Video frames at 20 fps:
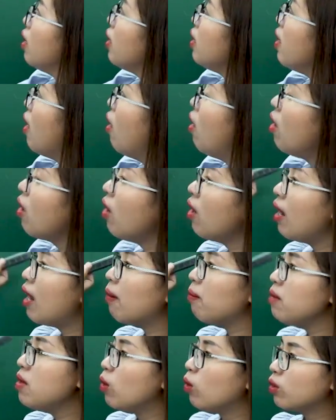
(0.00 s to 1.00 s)
Nó còn là
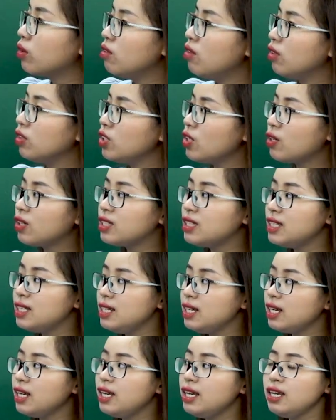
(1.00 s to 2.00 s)
biểu tượng cho
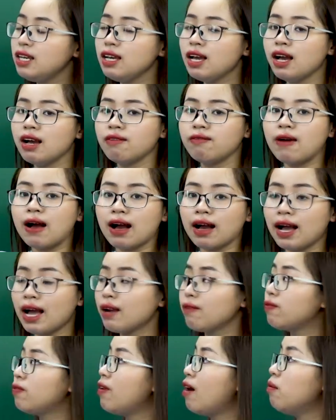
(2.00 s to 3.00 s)
chí khí và
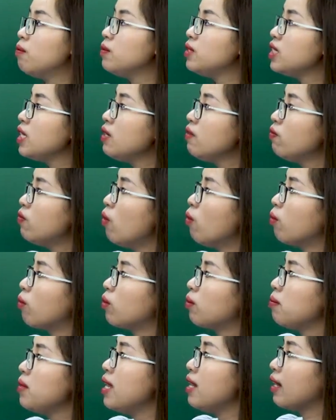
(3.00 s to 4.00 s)
khát vọng chinh
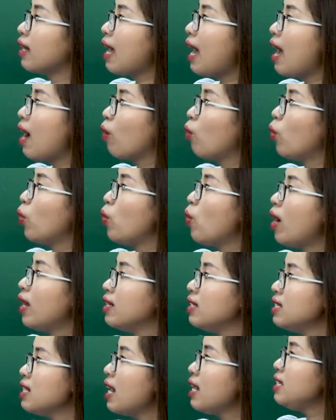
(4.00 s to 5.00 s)
phục biển cả của
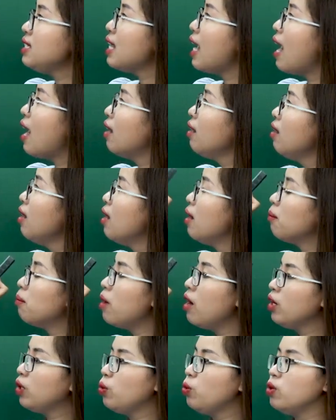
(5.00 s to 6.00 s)
đoàn trai tráng
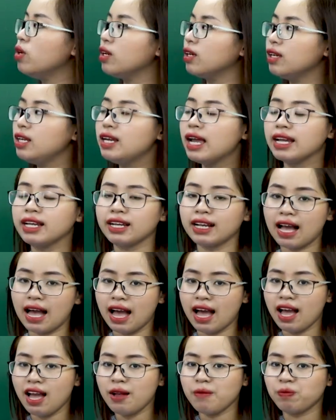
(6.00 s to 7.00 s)
bơi thuyền đi đánh
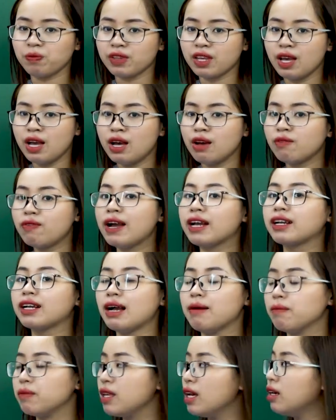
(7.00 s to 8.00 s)
cá. Phải
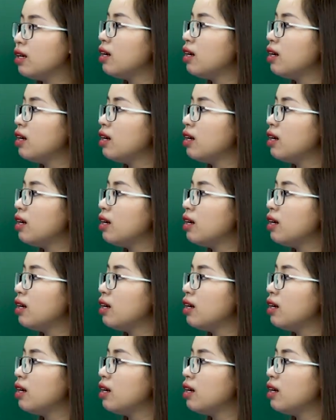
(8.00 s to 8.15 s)
cảm